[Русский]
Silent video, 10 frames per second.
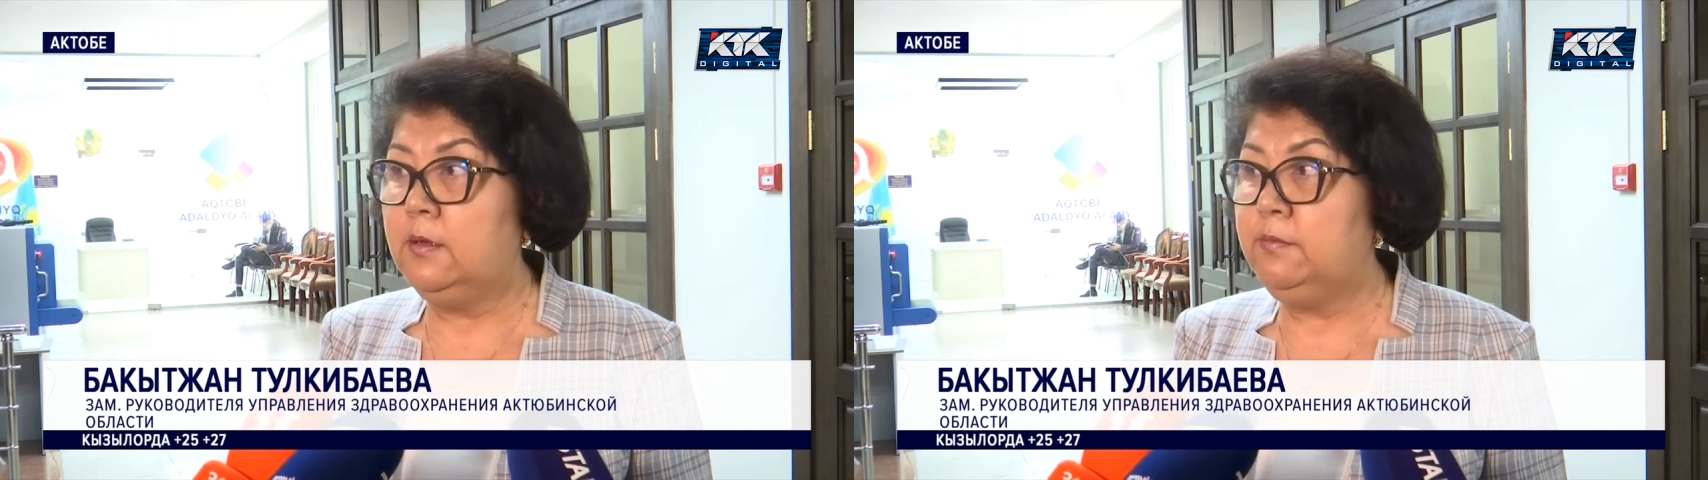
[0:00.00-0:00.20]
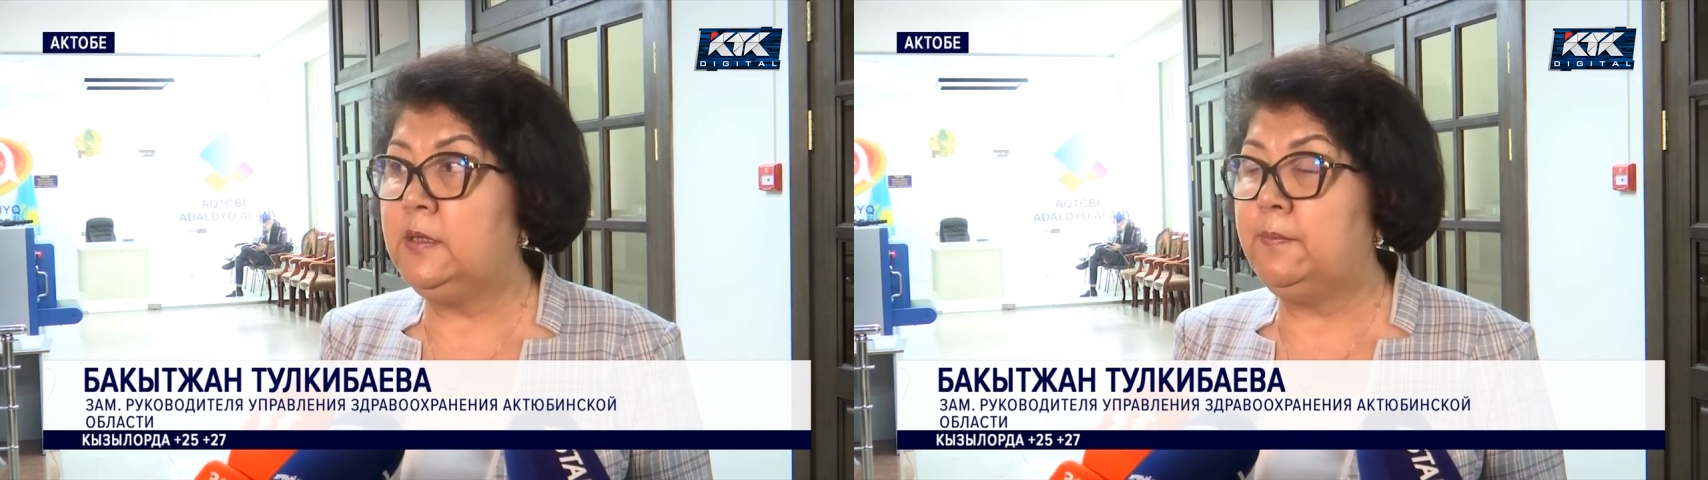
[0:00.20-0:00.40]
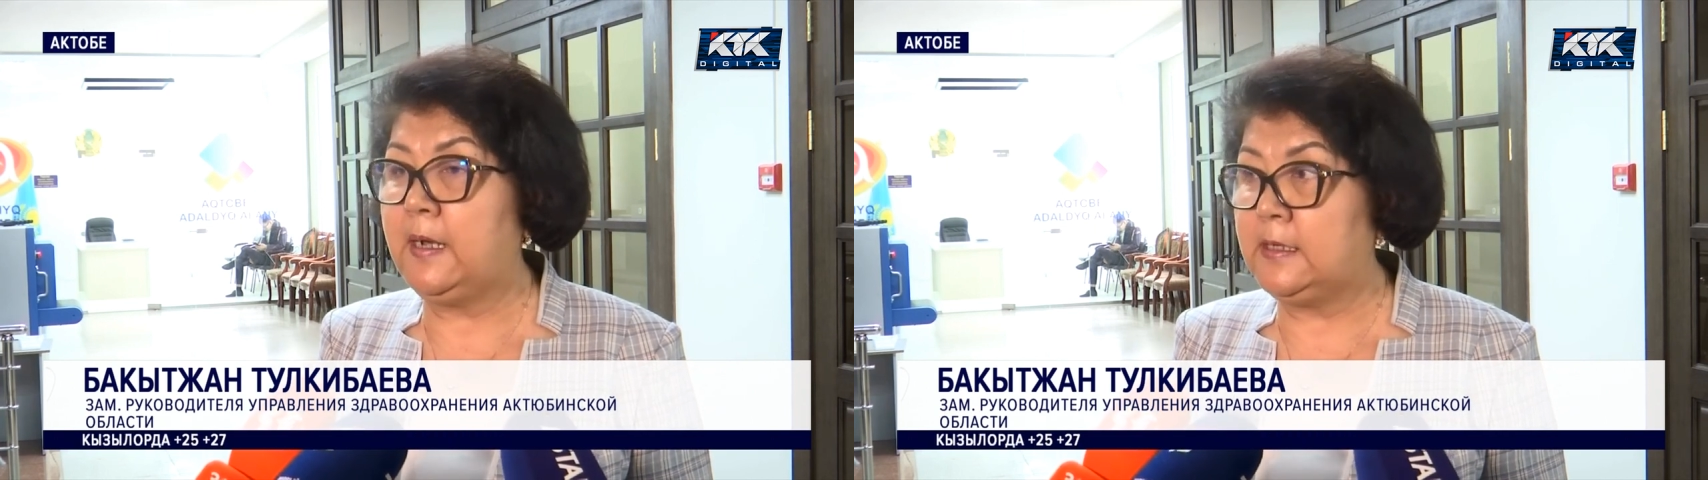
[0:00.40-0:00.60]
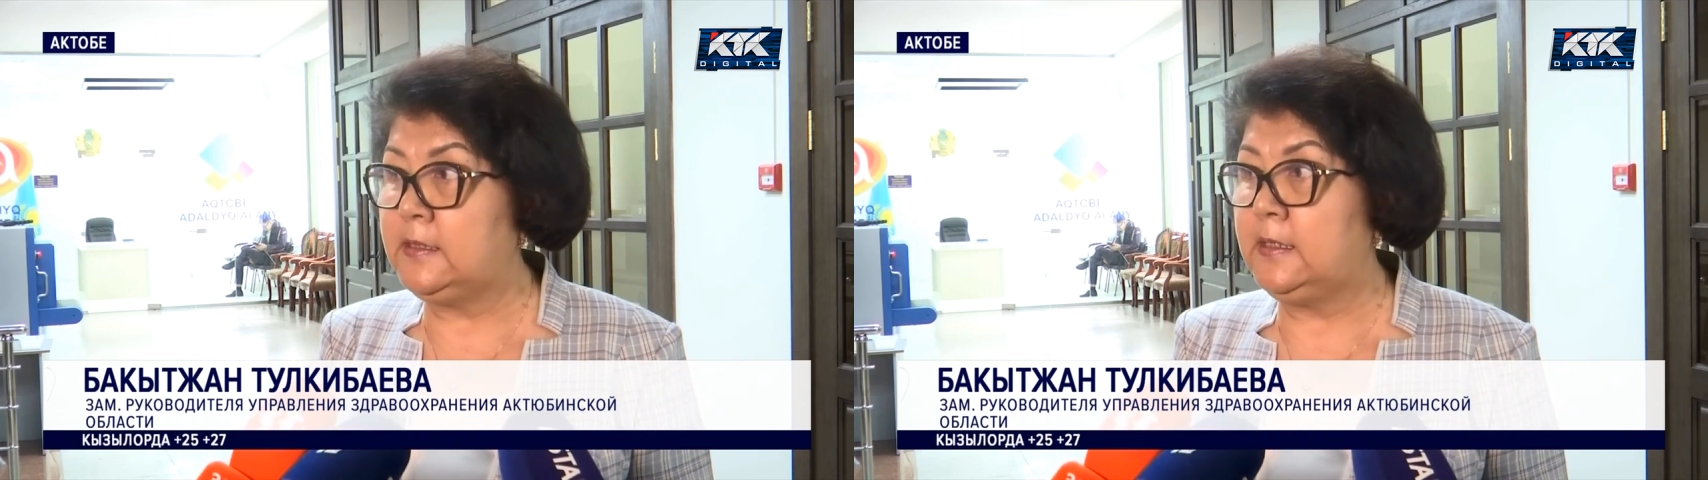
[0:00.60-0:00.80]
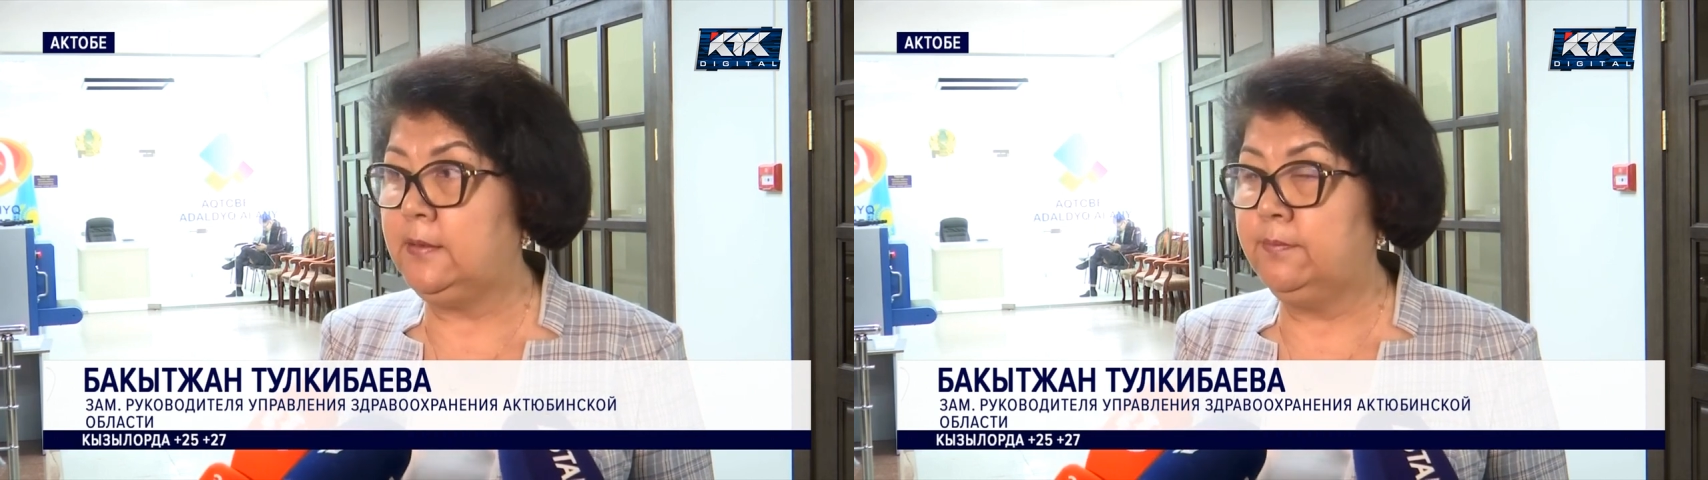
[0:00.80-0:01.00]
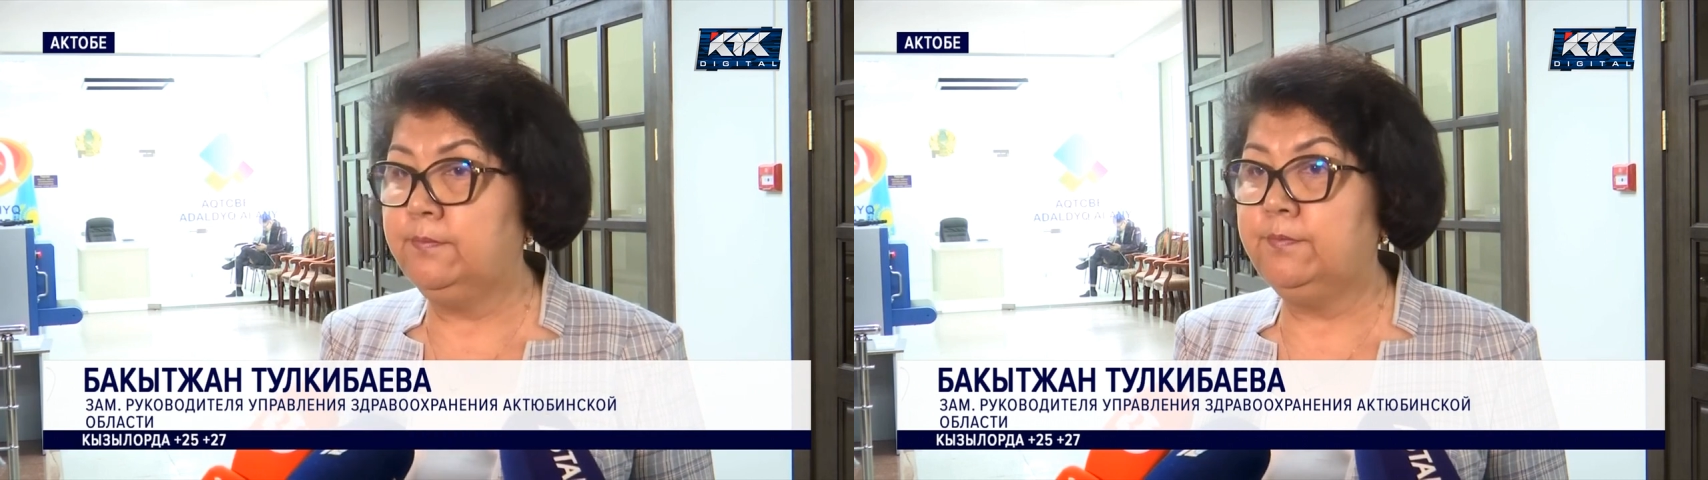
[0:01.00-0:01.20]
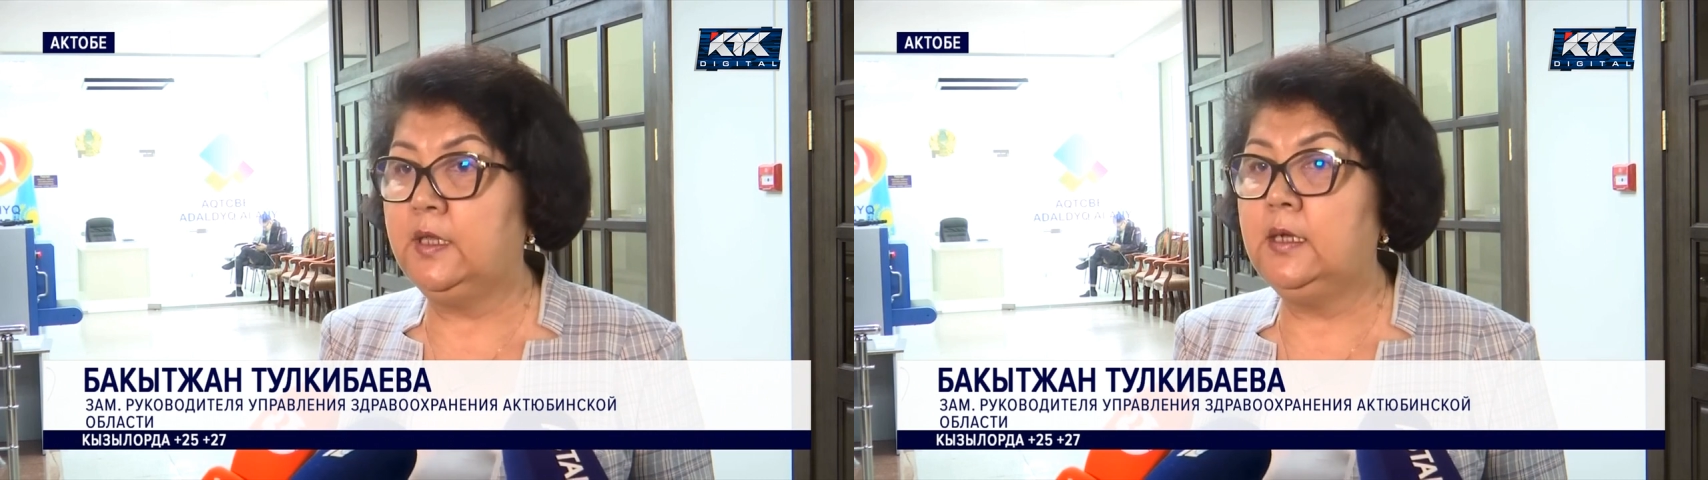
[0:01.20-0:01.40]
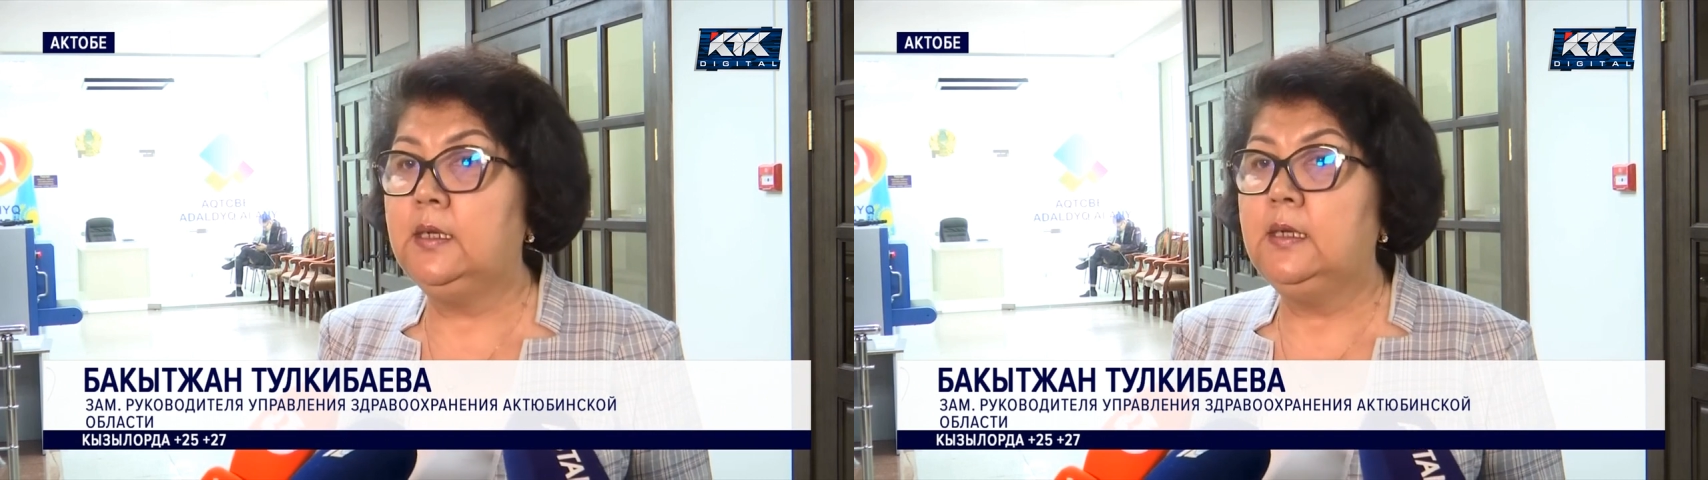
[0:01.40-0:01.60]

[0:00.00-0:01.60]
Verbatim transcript: медпоказаниям. Да?